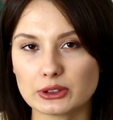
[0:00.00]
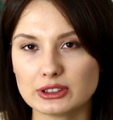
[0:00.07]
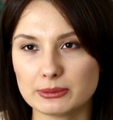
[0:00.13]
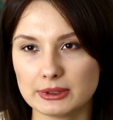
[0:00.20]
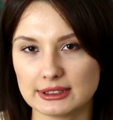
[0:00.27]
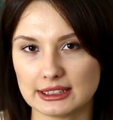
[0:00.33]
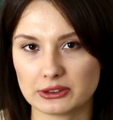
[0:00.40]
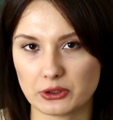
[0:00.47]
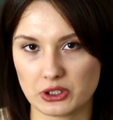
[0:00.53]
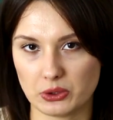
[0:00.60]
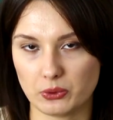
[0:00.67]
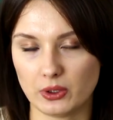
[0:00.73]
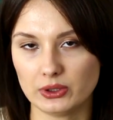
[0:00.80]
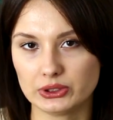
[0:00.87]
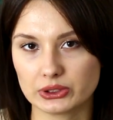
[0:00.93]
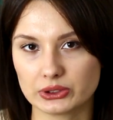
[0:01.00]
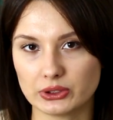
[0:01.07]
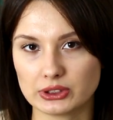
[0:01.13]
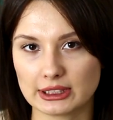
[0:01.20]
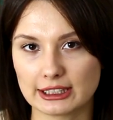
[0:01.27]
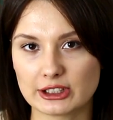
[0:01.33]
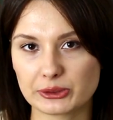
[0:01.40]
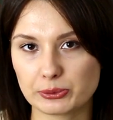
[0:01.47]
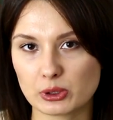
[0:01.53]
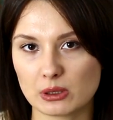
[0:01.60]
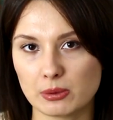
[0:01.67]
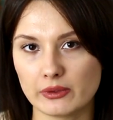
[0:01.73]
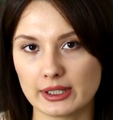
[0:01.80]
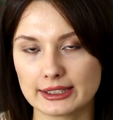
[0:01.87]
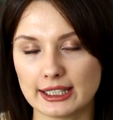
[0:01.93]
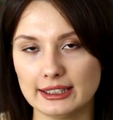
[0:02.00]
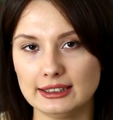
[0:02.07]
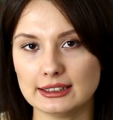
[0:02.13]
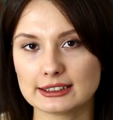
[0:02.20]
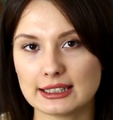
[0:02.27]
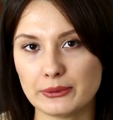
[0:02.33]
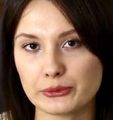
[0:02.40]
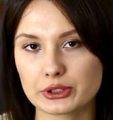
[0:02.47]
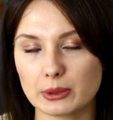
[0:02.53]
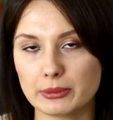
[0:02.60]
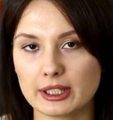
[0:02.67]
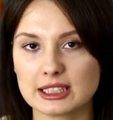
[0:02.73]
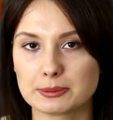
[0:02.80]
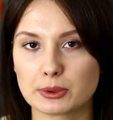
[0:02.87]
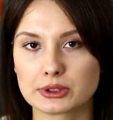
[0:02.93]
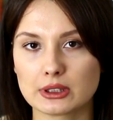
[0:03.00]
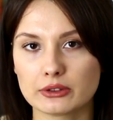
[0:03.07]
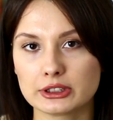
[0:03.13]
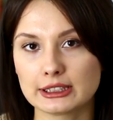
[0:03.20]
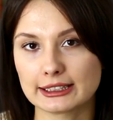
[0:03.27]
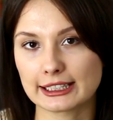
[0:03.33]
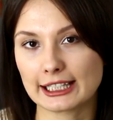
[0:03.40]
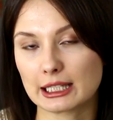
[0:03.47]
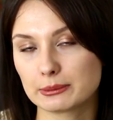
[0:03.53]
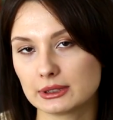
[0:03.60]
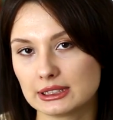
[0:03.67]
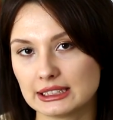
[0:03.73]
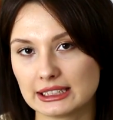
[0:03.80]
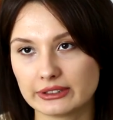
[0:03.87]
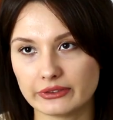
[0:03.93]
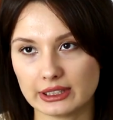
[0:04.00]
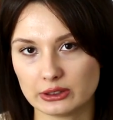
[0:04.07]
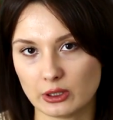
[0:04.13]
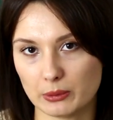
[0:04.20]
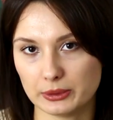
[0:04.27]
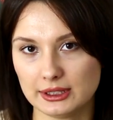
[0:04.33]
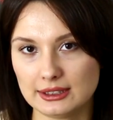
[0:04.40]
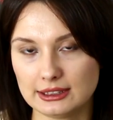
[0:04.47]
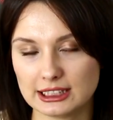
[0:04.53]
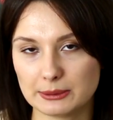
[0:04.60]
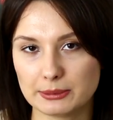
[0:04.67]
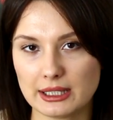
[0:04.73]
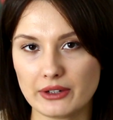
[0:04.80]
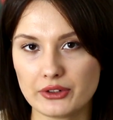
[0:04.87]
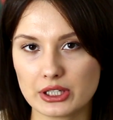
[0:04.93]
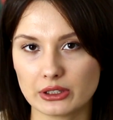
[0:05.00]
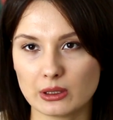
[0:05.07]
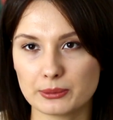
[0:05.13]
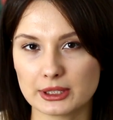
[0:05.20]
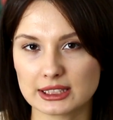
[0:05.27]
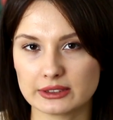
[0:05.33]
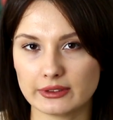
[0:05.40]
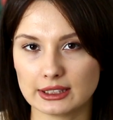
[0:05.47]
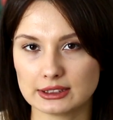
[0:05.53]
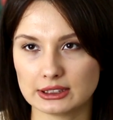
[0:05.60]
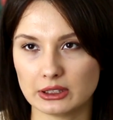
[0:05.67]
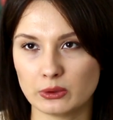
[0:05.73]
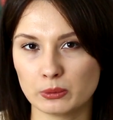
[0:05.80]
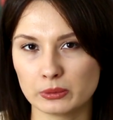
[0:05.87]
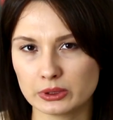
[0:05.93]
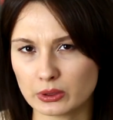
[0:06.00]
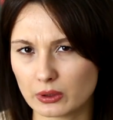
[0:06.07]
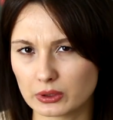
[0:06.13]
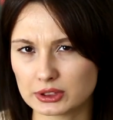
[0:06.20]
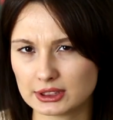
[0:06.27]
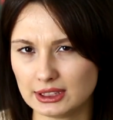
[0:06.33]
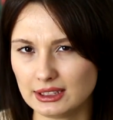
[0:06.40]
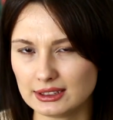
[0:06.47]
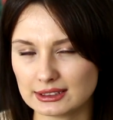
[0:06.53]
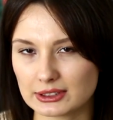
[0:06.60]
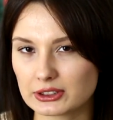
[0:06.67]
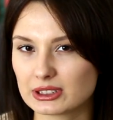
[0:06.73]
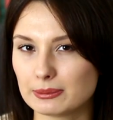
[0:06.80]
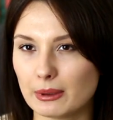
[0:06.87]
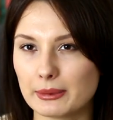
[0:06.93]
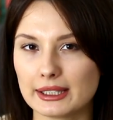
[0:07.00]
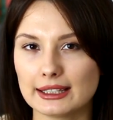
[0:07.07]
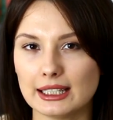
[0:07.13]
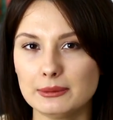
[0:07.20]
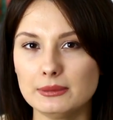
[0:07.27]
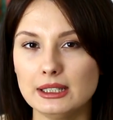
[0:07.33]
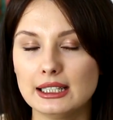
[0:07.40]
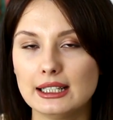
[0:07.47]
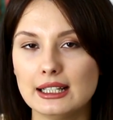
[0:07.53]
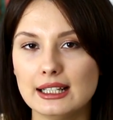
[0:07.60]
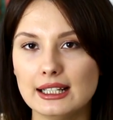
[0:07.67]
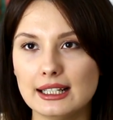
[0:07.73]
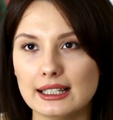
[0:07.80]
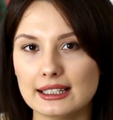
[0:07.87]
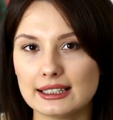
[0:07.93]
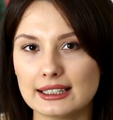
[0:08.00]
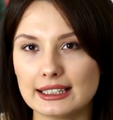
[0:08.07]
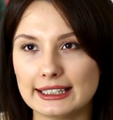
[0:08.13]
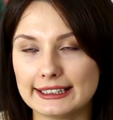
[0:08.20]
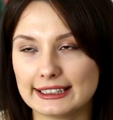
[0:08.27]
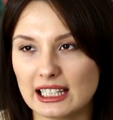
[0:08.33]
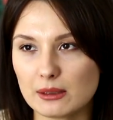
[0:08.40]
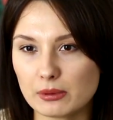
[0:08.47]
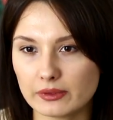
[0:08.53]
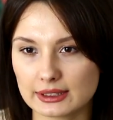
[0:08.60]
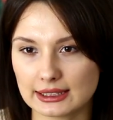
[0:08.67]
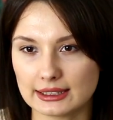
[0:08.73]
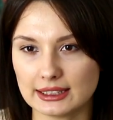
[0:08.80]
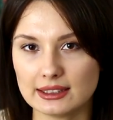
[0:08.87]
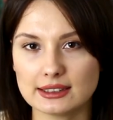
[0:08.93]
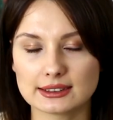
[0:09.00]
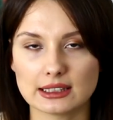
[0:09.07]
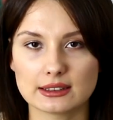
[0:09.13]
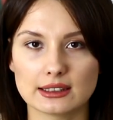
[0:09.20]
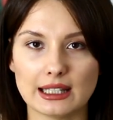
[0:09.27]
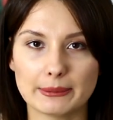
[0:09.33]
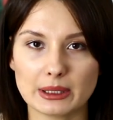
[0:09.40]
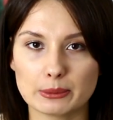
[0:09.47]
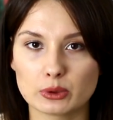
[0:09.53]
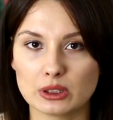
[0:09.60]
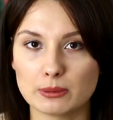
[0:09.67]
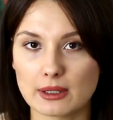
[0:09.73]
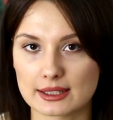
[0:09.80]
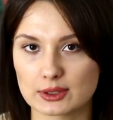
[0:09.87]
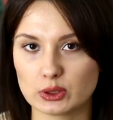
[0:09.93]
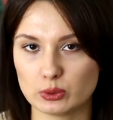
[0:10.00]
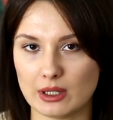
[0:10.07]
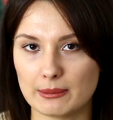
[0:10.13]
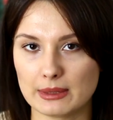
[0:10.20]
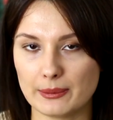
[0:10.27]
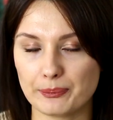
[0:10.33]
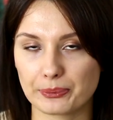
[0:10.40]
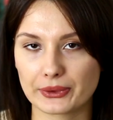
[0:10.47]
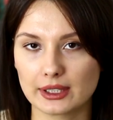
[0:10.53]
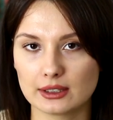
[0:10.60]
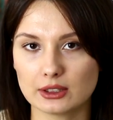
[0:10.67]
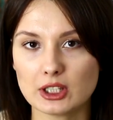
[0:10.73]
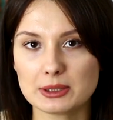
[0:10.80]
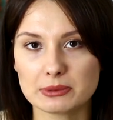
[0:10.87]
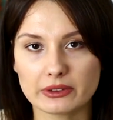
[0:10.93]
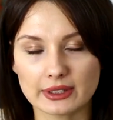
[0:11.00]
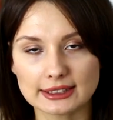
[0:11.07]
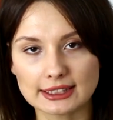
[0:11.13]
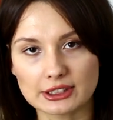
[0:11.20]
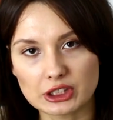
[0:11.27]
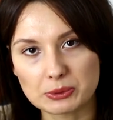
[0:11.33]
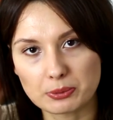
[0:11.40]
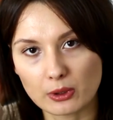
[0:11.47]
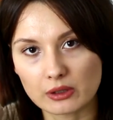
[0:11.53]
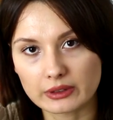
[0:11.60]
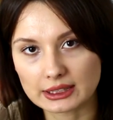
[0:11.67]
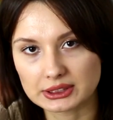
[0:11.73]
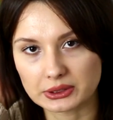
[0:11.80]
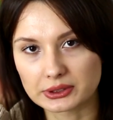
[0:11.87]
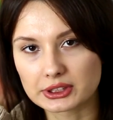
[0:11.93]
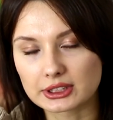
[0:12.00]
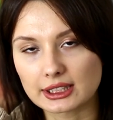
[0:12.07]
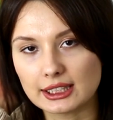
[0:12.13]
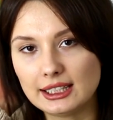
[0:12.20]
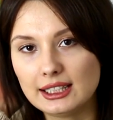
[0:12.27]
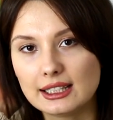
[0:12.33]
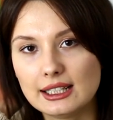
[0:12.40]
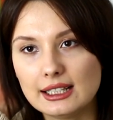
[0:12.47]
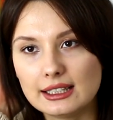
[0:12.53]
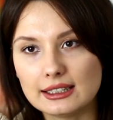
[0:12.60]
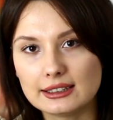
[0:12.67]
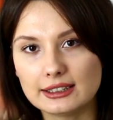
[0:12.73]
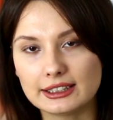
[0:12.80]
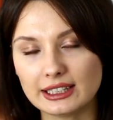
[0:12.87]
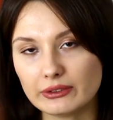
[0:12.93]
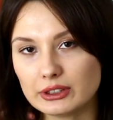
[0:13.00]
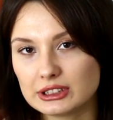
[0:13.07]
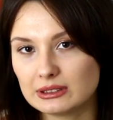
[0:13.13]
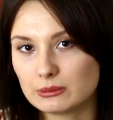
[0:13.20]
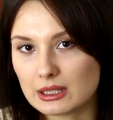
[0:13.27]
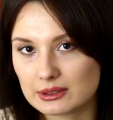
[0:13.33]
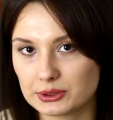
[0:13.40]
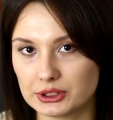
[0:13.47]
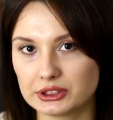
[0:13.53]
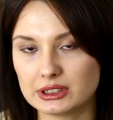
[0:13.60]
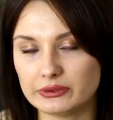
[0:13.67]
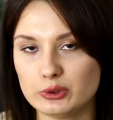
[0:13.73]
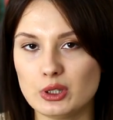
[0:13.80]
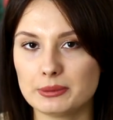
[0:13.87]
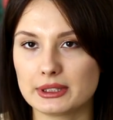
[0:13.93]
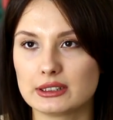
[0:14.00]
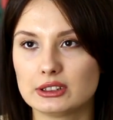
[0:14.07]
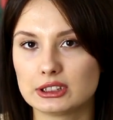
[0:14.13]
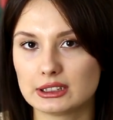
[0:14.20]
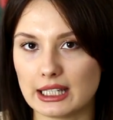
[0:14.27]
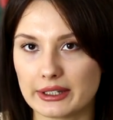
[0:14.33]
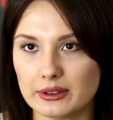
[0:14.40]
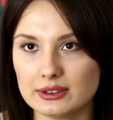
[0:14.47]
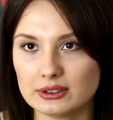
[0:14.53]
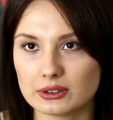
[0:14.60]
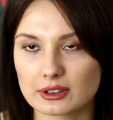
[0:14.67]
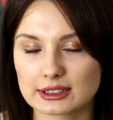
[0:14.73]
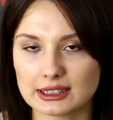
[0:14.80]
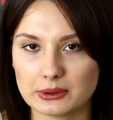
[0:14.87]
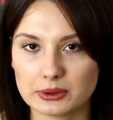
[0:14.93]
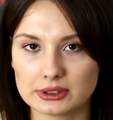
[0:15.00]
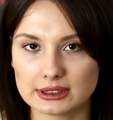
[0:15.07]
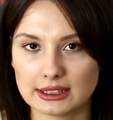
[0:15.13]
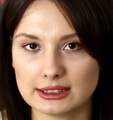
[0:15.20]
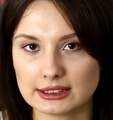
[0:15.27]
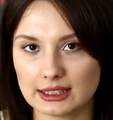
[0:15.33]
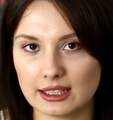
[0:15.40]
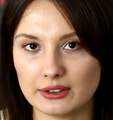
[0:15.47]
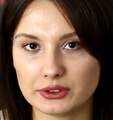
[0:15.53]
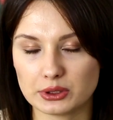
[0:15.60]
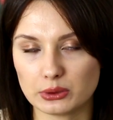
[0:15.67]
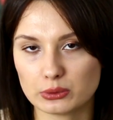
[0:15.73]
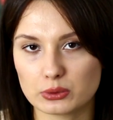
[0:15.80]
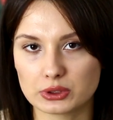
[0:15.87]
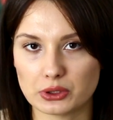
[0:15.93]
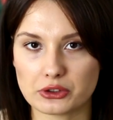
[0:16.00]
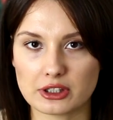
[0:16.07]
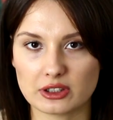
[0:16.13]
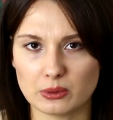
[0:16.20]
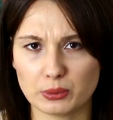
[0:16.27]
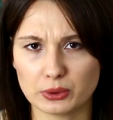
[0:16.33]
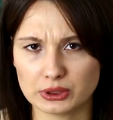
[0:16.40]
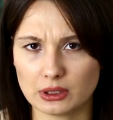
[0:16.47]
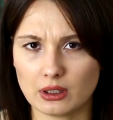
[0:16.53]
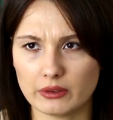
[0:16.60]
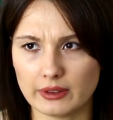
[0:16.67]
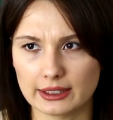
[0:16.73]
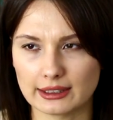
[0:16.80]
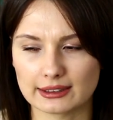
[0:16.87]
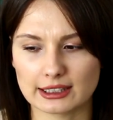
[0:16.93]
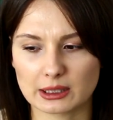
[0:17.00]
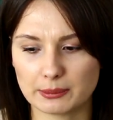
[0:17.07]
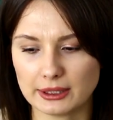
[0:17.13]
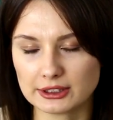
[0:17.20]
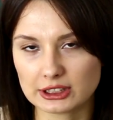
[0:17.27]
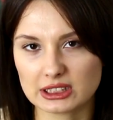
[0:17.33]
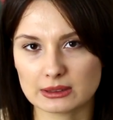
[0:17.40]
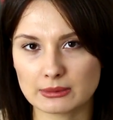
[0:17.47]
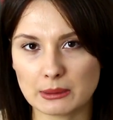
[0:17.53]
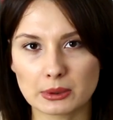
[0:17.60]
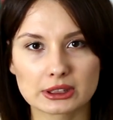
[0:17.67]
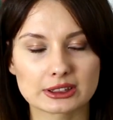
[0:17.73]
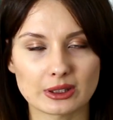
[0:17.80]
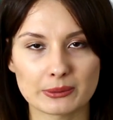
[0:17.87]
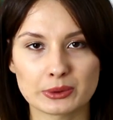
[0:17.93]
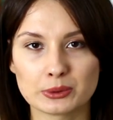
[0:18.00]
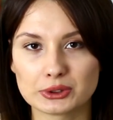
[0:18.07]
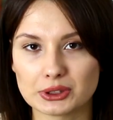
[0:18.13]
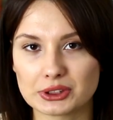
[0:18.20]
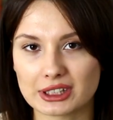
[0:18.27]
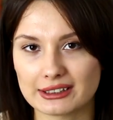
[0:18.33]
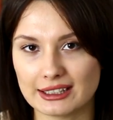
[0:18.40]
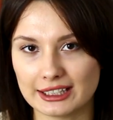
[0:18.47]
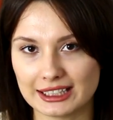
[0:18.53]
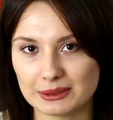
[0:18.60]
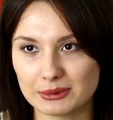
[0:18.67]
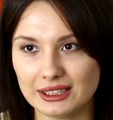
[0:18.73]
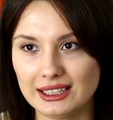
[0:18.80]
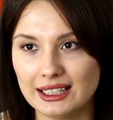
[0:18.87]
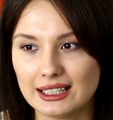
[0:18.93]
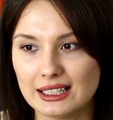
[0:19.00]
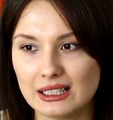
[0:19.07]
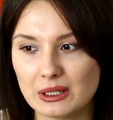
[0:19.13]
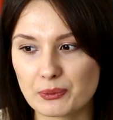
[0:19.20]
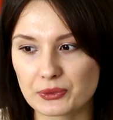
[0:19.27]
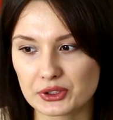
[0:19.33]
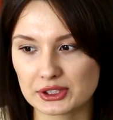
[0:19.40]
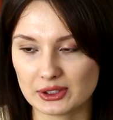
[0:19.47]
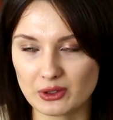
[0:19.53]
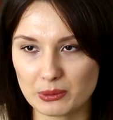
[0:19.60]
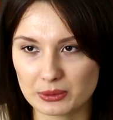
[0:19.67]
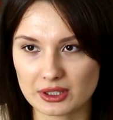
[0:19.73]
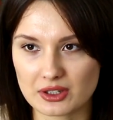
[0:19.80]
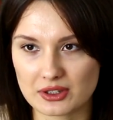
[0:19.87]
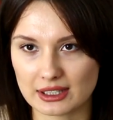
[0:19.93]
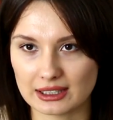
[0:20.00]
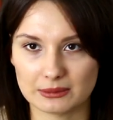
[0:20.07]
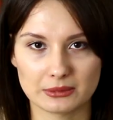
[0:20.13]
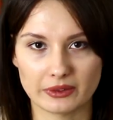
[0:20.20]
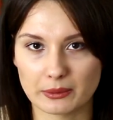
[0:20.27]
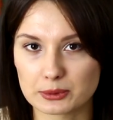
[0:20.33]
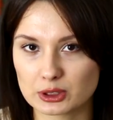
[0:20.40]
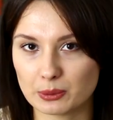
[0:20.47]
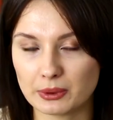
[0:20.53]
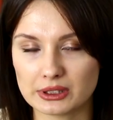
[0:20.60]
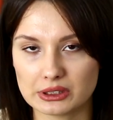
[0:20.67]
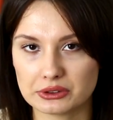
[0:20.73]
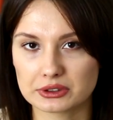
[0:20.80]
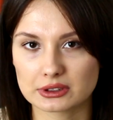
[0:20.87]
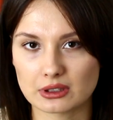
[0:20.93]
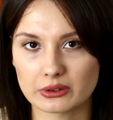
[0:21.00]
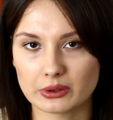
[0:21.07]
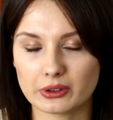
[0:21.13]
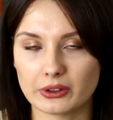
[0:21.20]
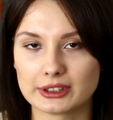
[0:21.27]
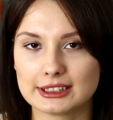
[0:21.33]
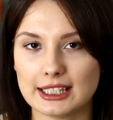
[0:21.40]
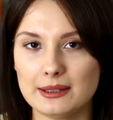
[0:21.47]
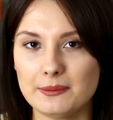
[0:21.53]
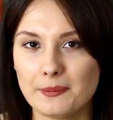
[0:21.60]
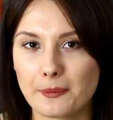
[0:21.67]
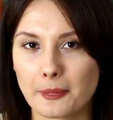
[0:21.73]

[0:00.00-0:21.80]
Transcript: to, co mnie zaskoczyło, to to, że ten zbiór opowiadań sam w sobie jest podzielony na tak jakby dwa tomy. I pierwszy tom nazywa się Mnogości, z tego co pamiętam. I te opowiadania niestety dla mnie były bardzo słabe. E, to jest mniej więcej gdzieś połowa książki. E, I ja właśnie bardzo się zdziwiłam, kiedy czytając okazało się, że w środku książki są podziękowania. Tak patrzę sobie, bo czytałam tą książkę na Legimi. Zostało mi jeszcze tam, nie wiem, 150 stron do końca